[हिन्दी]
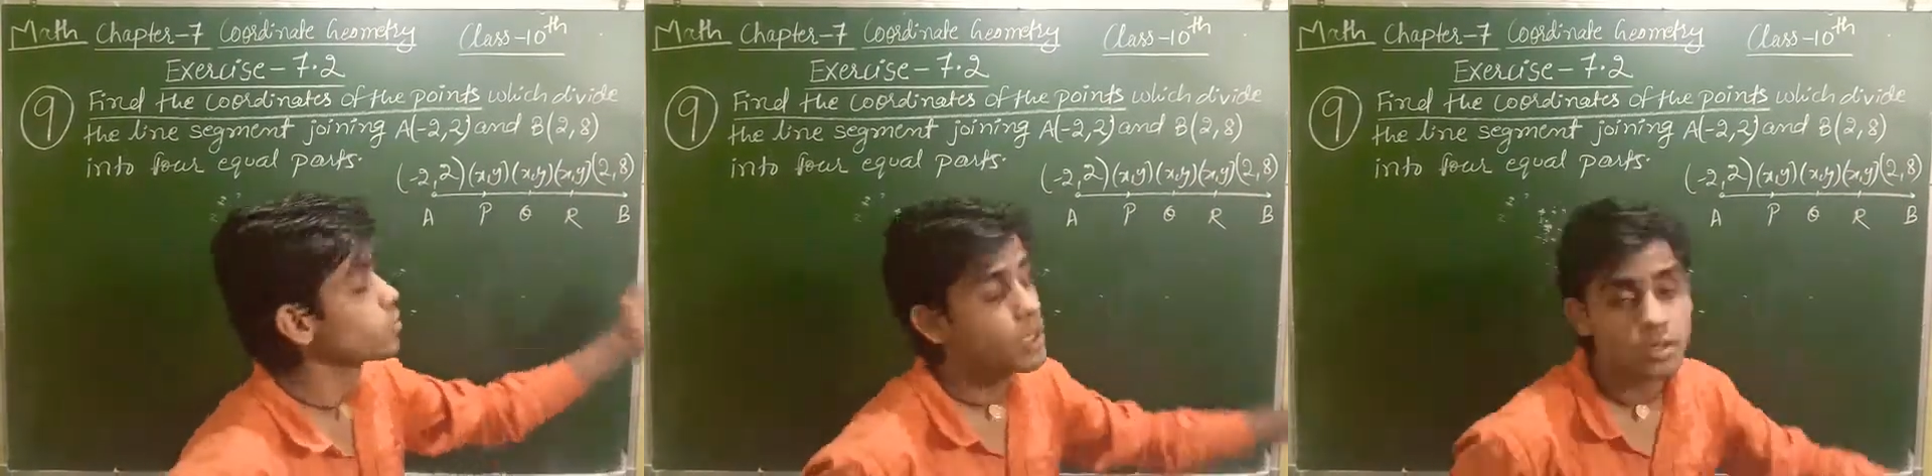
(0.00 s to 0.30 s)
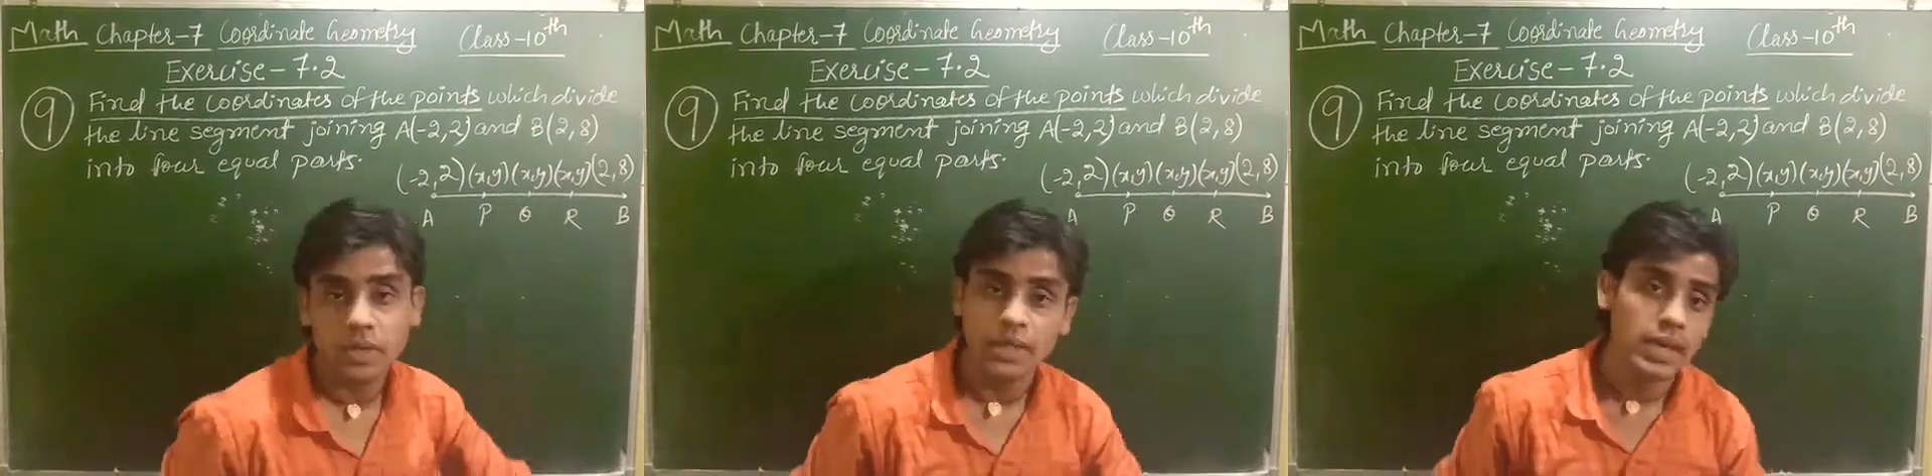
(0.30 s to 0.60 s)
वाई एक्स
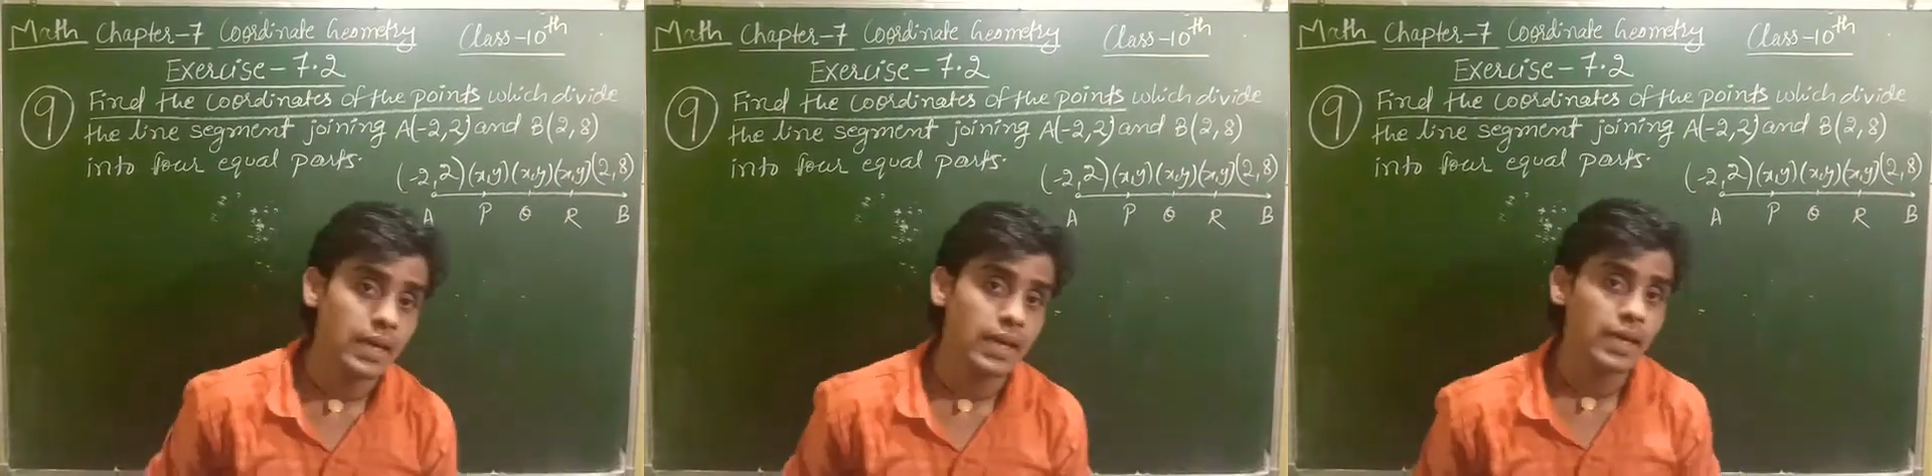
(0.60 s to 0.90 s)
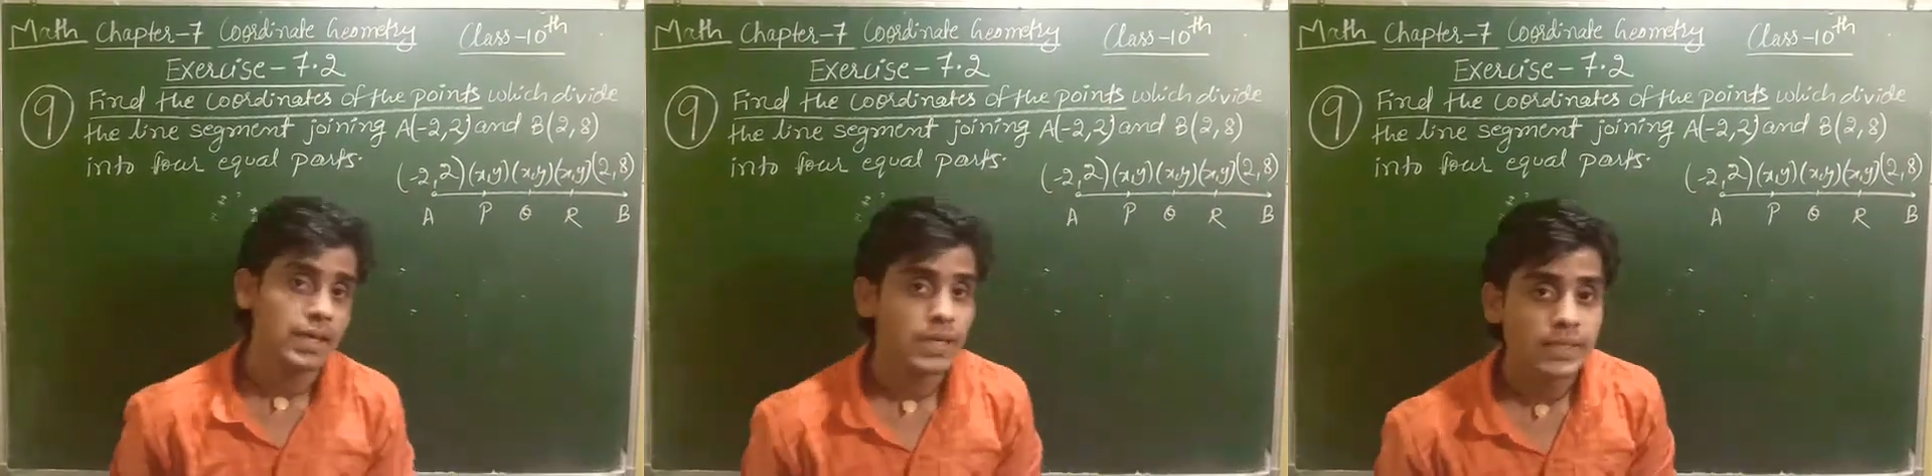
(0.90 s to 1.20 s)
वाई निकालना
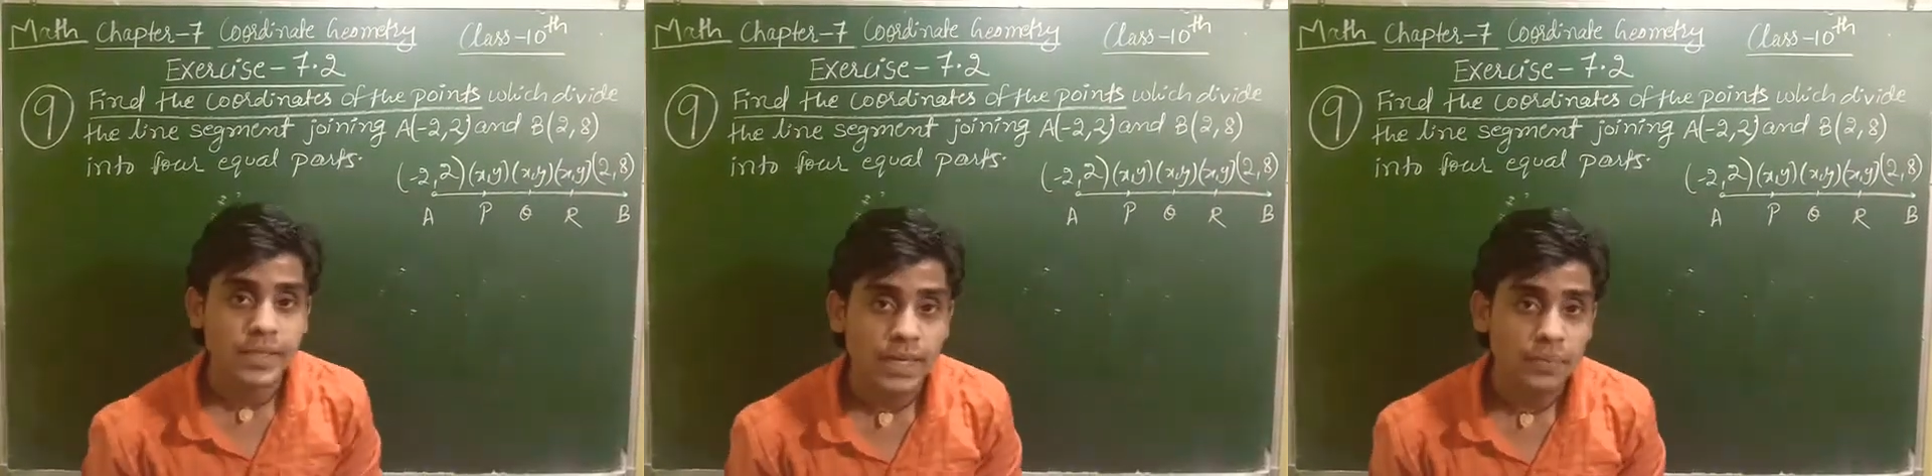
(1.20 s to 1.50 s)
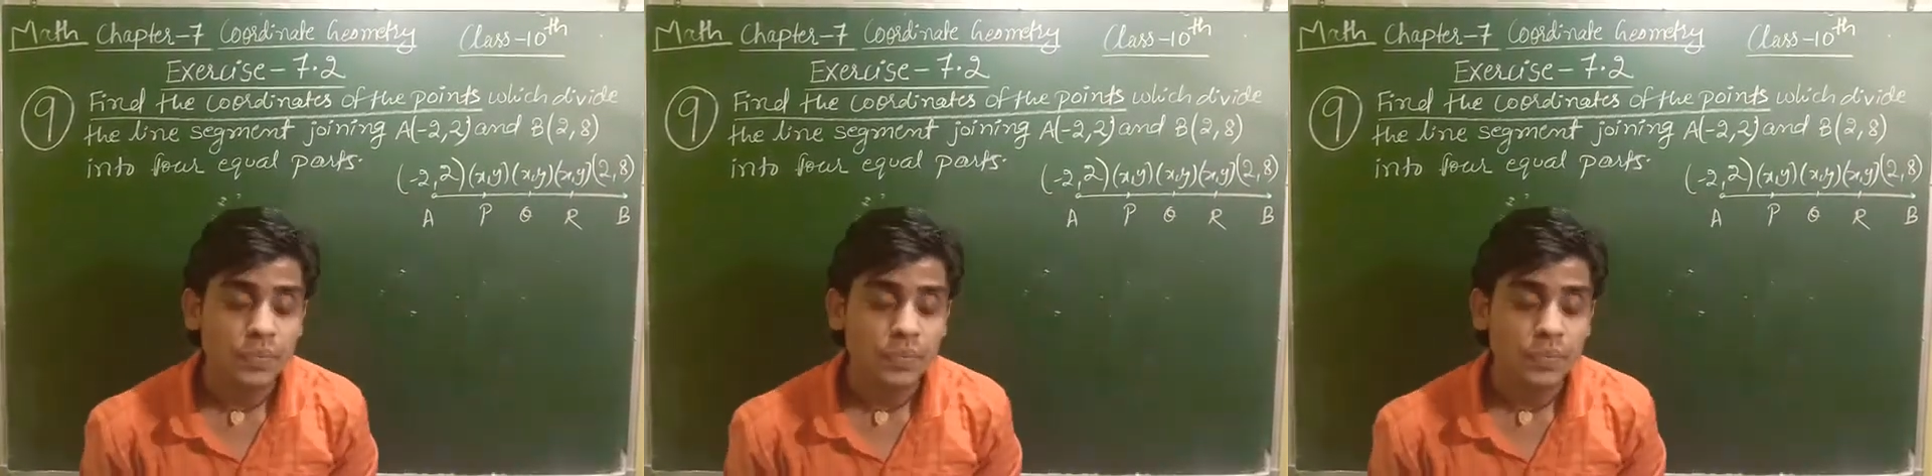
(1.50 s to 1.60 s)
है ठीक है